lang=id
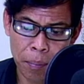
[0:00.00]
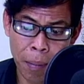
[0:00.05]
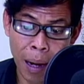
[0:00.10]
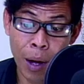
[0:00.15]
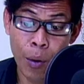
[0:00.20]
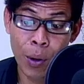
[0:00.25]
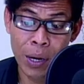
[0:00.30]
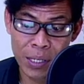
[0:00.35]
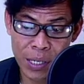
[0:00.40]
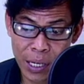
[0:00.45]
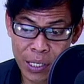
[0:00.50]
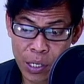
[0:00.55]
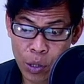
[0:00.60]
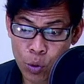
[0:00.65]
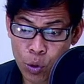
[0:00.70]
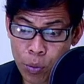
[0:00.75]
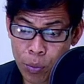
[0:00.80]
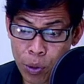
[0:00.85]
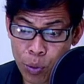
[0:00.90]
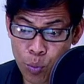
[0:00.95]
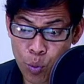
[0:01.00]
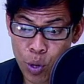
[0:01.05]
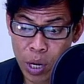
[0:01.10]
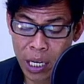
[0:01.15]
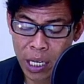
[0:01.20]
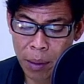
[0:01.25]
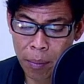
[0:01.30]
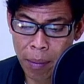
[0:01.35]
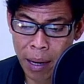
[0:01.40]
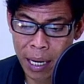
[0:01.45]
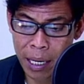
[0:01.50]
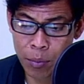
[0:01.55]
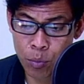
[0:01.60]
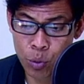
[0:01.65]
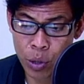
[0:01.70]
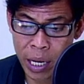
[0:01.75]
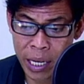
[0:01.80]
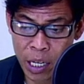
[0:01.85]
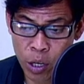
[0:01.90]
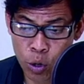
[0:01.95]
bahwasannya untuk menemukan kembali
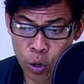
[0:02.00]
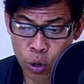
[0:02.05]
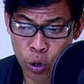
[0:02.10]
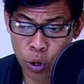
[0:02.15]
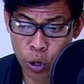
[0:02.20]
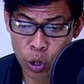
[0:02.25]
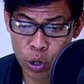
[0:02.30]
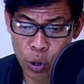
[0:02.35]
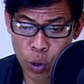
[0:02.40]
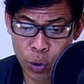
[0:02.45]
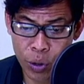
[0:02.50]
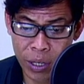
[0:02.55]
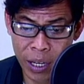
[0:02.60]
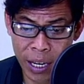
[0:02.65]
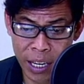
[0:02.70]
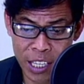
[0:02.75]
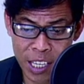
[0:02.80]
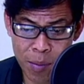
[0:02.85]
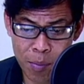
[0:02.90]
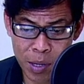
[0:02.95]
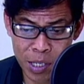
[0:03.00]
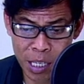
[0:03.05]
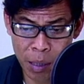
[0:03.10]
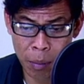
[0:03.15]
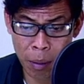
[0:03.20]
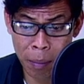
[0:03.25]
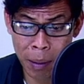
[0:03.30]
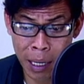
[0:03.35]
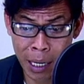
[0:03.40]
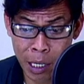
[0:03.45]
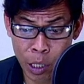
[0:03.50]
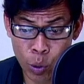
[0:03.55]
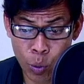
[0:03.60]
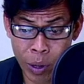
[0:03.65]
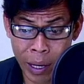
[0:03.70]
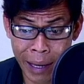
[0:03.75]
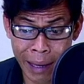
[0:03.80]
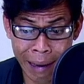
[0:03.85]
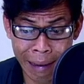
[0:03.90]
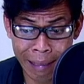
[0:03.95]
budaya gotong royong, dirinya bersama para ketua
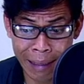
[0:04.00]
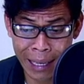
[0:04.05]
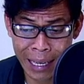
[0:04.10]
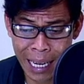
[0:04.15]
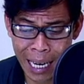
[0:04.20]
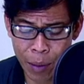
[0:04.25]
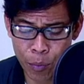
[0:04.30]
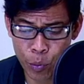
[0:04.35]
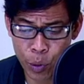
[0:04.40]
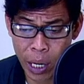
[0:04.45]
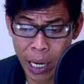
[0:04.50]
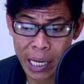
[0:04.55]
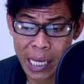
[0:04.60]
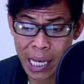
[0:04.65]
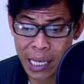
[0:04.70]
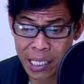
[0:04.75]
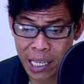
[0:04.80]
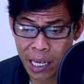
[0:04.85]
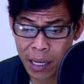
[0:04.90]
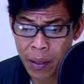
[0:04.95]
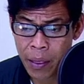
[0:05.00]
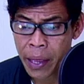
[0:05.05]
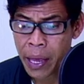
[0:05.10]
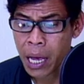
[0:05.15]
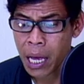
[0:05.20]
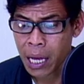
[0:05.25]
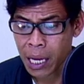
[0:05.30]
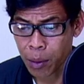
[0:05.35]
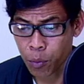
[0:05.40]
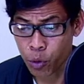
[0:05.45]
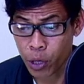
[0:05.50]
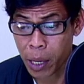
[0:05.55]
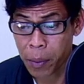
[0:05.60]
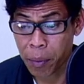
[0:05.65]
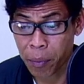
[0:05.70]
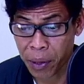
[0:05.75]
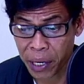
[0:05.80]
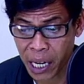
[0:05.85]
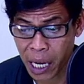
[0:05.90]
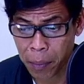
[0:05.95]
RT dalam wilayahnya kemudian
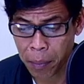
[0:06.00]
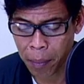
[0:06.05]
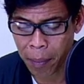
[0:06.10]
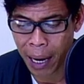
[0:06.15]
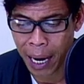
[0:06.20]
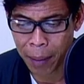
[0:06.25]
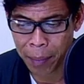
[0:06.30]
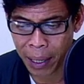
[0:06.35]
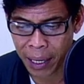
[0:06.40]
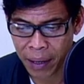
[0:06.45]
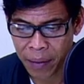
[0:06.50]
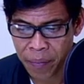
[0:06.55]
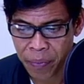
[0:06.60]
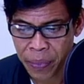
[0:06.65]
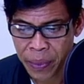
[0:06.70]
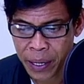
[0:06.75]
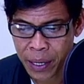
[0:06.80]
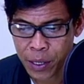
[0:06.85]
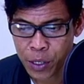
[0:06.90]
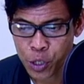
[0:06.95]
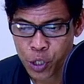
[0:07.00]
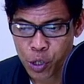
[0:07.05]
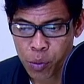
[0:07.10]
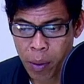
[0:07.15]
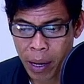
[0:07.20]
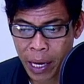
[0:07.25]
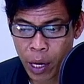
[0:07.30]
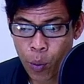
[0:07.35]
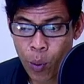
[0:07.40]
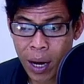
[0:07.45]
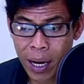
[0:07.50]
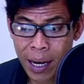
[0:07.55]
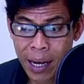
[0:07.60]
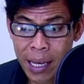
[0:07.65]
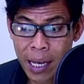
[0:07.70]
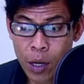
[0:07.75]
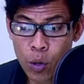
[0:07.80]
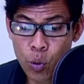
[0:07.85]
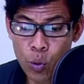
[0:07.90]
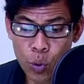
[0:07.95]
memberikan pemahaman. Sebagai warga
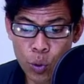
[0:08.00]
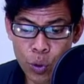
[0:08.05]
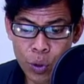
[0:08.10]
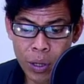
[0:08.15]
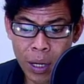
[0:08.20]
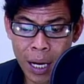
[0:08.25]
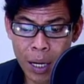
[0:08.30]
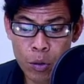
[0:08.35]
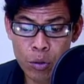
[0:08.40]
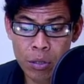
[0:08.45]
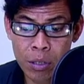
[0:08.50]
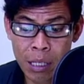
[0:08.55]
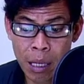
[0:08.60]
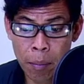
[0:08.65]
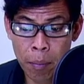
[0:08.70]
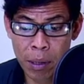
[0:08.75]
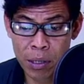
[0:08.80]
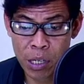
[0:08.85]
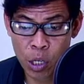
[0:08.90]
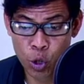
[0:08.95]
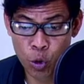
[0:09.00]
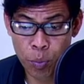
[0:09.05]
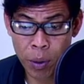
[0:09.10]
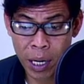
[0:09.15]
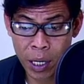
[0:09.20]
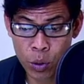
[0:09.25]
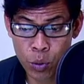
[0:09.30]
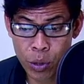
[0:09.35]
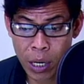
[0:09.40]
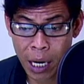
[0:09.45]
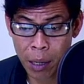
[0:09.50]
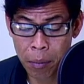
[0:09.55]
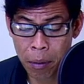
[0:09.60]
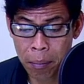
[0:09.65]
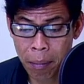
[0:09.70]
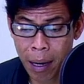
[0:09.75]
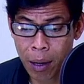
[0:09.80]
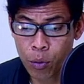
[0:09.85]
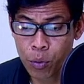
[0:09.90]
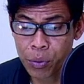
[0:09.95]
yang rukun, harus tetap bersatu padu dalam
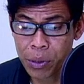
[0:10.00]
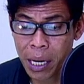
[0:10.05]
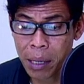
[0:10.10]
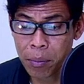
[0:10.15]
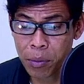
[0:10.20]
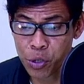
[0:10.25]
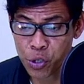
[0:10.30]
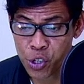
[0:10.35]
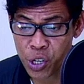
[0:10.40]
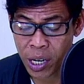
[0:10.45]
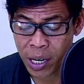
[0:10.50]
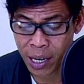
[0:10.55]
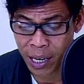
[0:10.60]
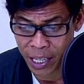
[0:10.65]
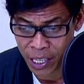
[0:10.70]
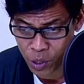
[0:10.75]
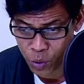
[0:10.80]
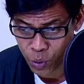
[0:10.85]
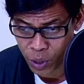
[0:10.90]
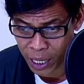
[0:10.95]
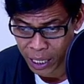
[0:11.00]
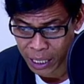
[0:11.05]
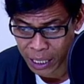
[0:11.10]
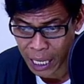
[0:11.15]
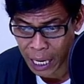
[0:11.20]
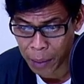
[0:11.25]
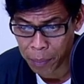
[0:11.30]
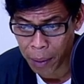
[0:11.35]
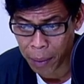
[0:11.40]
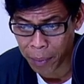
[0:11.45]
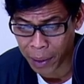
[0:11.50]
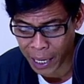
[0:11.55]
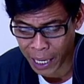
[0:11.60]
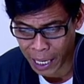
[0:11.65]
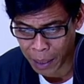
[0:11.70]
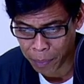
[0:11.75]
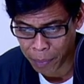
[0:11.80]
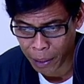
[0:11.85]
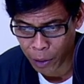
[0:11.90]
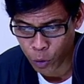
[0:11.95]
membangun dan menjaga lingkungan tanpa
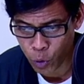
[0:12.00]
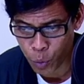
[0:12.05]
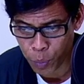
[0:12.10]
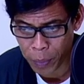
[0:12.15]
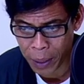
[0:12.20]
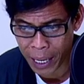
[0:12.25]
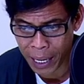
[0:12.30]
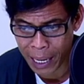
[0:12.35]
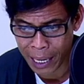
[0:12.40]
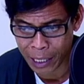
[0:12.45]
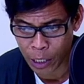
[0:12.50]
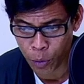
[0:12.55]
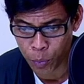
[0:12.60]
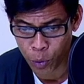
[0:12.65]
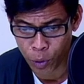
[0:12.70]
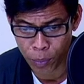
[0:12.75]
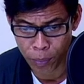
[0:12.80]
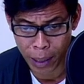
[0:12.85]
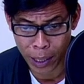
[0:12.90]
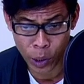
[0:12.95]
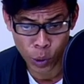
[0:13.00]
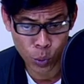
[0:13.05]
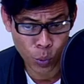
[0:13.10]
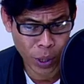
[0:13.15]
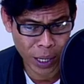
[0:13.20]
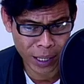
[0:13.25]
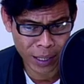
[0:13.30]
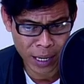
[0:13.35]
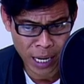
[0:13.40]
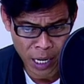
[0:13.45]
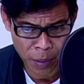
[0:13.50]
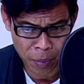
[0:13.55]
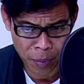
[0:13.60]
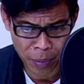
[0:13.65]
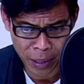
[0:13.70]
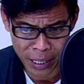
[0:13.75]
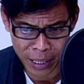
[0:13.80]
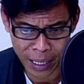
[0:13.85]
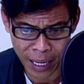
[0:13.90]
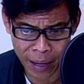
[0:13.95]
mengharapkan upah ataupun bantuan dari
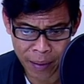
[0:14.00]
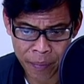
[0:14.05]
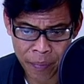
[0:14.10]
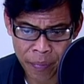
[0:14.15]
pemerintah.